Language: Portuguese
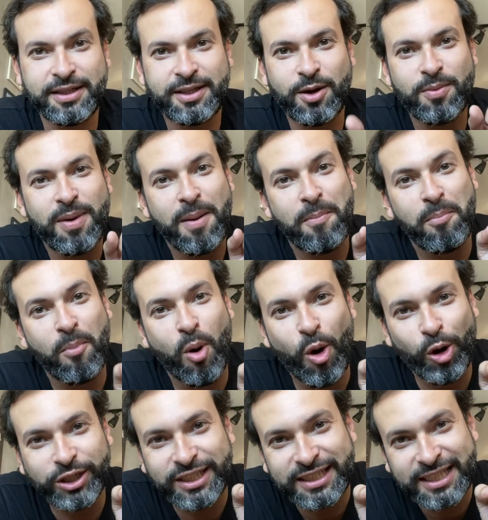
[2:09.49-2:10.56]
E tem uma
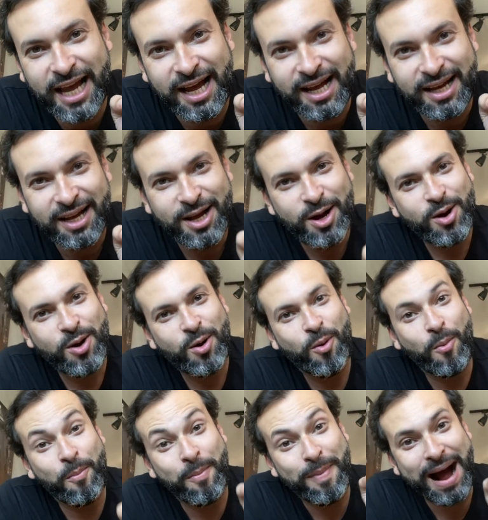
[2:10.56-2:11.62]
moça,
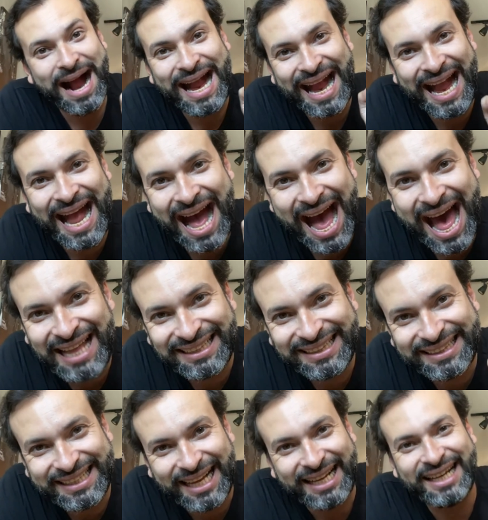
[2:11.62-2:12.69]
uma
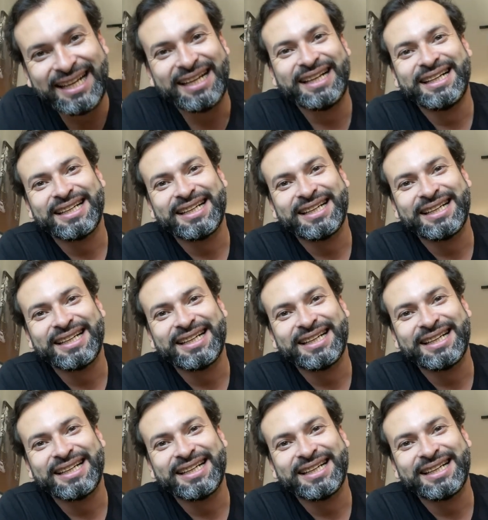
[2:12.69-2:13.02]
gata